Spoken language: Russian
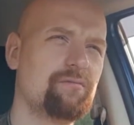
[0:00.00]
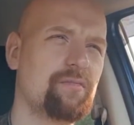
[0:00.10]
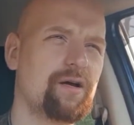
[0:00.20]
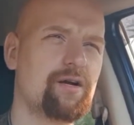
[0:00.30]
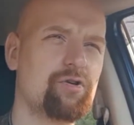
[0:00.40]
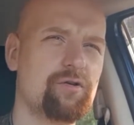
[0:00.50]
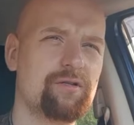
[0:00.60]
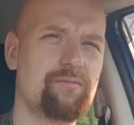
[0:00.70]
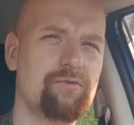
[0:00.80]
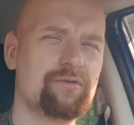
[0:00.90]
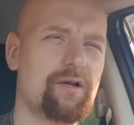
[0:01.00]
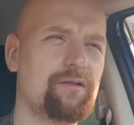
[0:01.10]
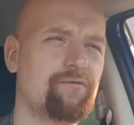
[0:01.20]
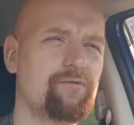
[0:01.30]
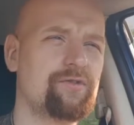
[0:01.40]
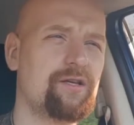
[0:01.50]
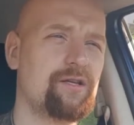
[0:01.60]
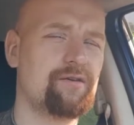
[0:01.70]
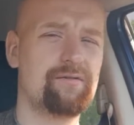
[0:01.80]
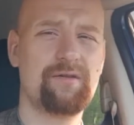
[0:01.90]
хорошо это будет как-то
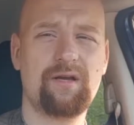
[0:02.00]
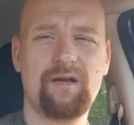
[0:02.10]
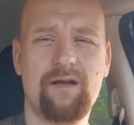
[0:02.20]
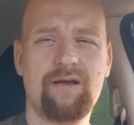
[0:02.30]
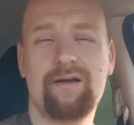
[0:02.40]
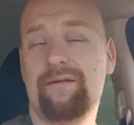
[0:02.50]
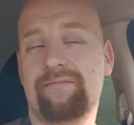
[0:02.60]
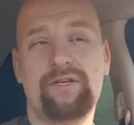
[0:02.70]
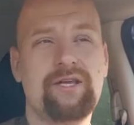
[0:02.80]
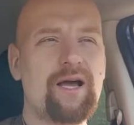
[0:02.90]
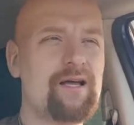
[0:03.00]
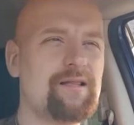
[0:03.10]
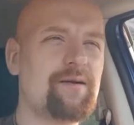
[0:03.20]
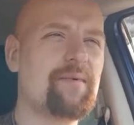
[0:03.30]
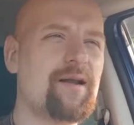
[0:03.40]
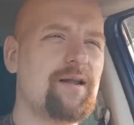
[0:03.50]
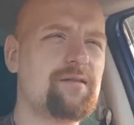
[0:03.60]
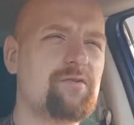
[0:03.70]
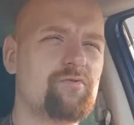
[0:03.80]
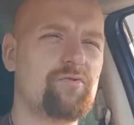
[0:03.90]
функционировать. Я нормально
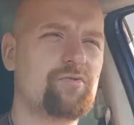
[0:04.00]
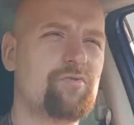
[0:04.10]
отношусь.